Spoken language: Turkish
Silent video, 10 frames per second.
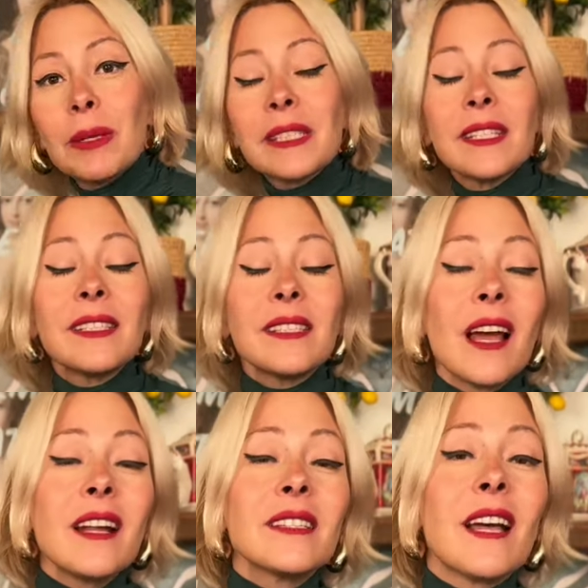Ama sen
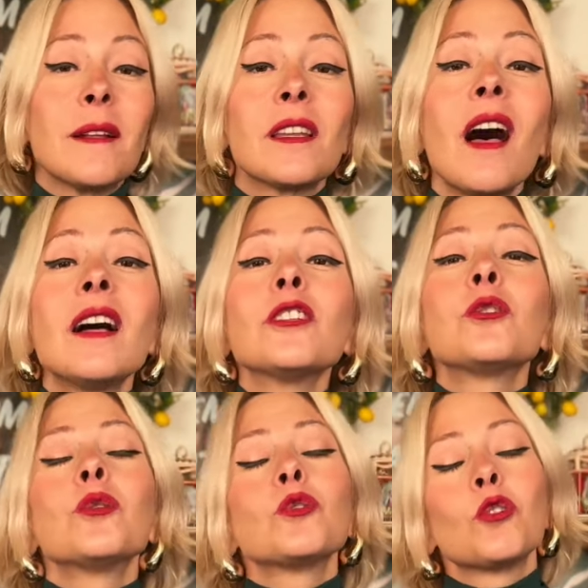istersen daha da
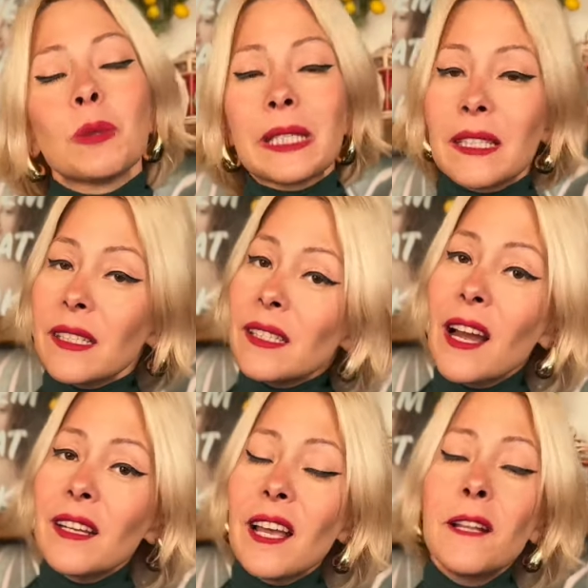yoğun olmasını
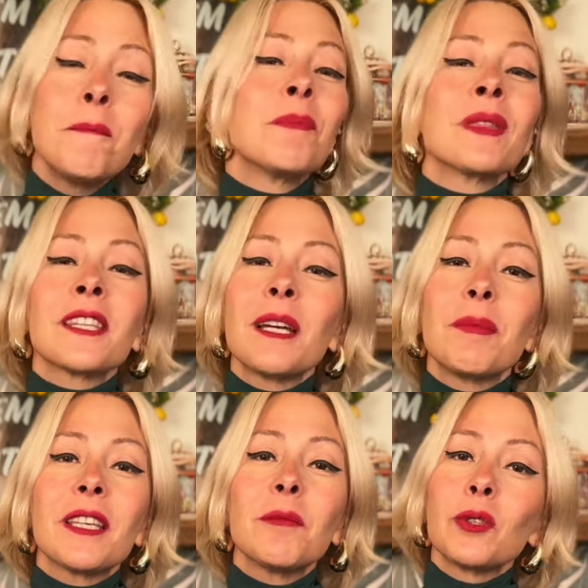istersen
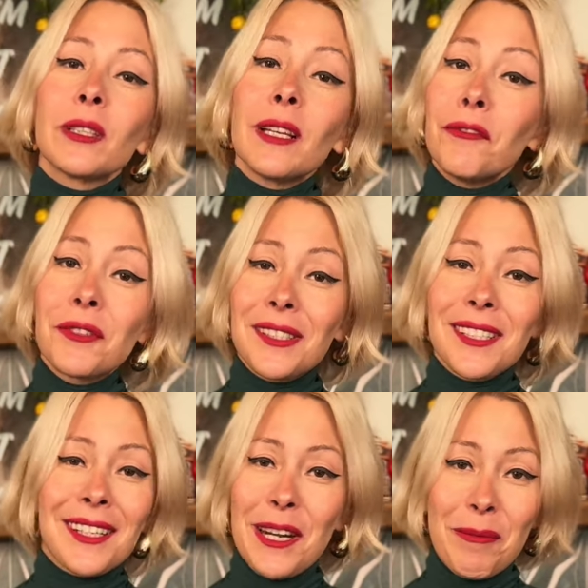tabii ki buna da
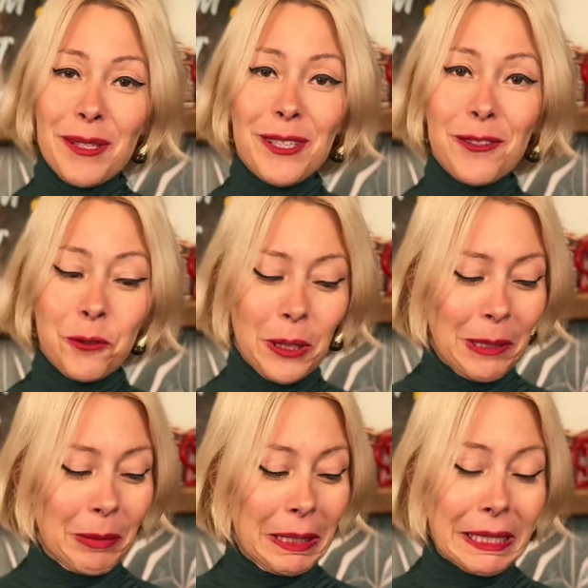fıstık kreması
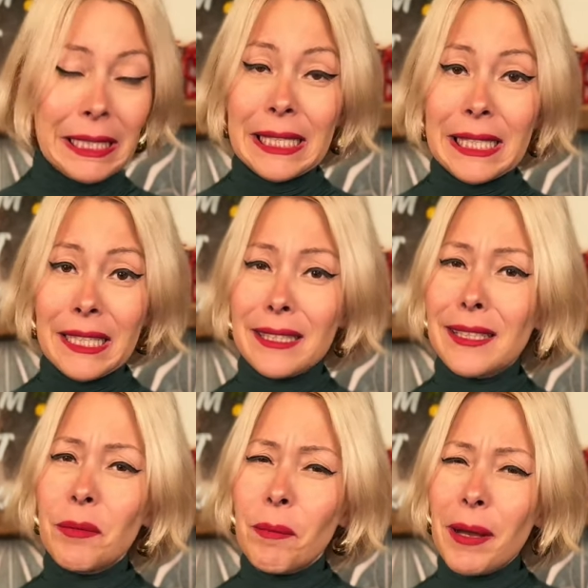kullanabilirsin. Hiç sıkıntı
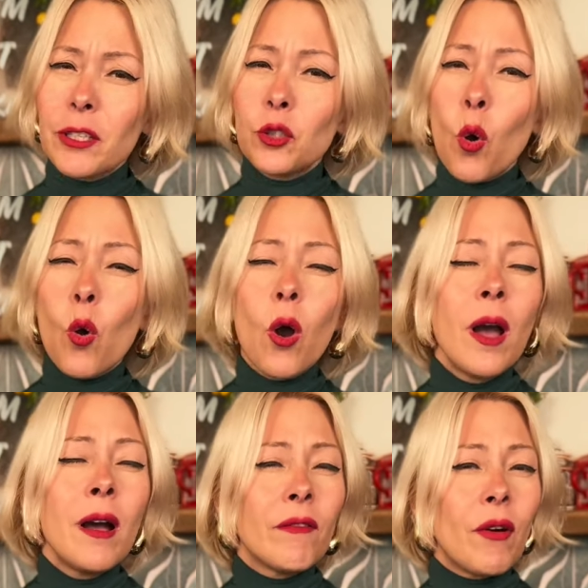değil ama ben çok
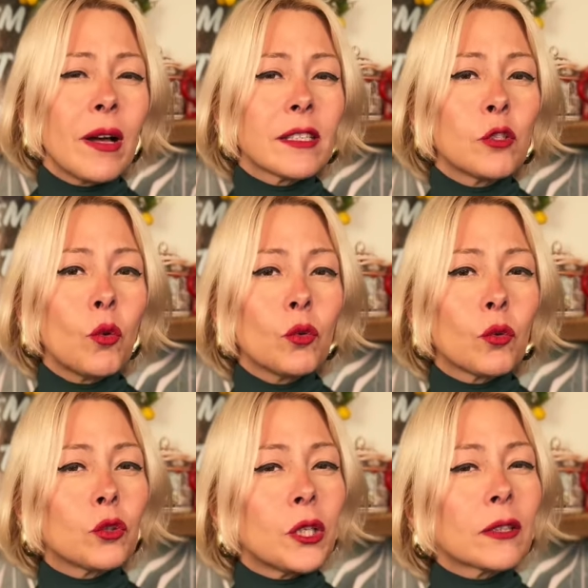fazla yoğun
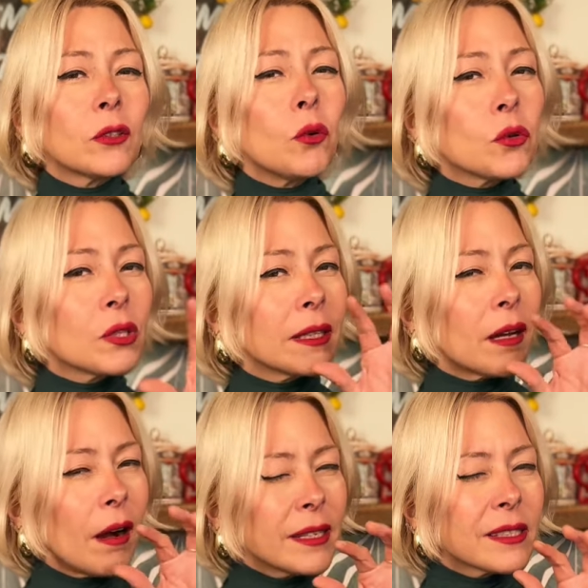olacaktır. O yüzden
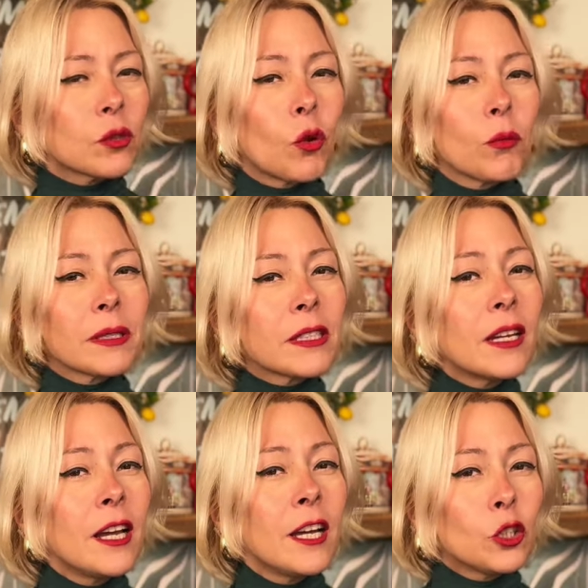de arasında
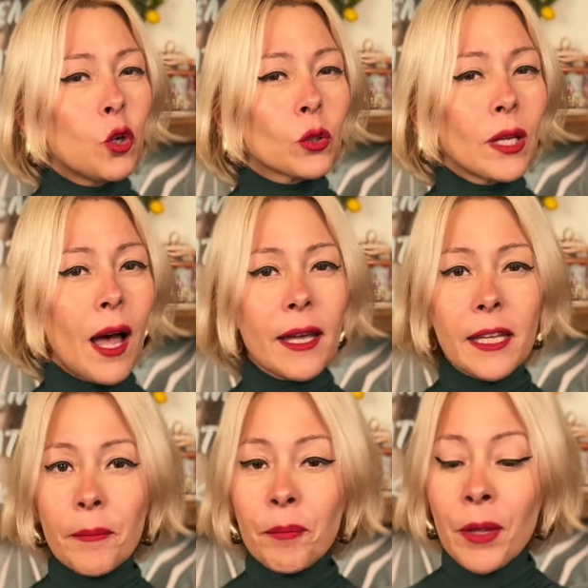olması çok daha
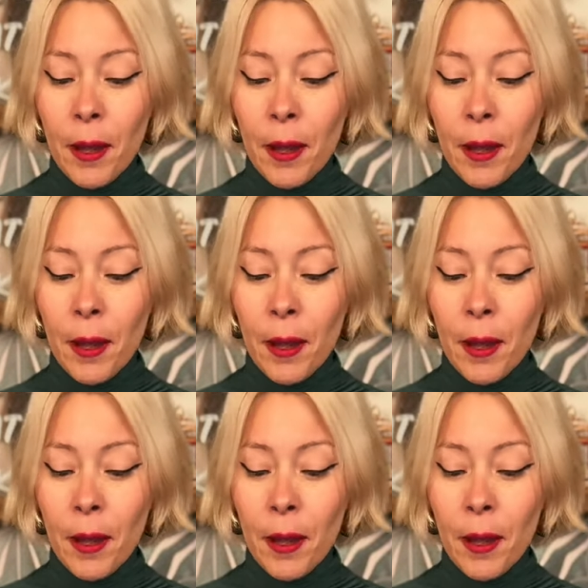iyi.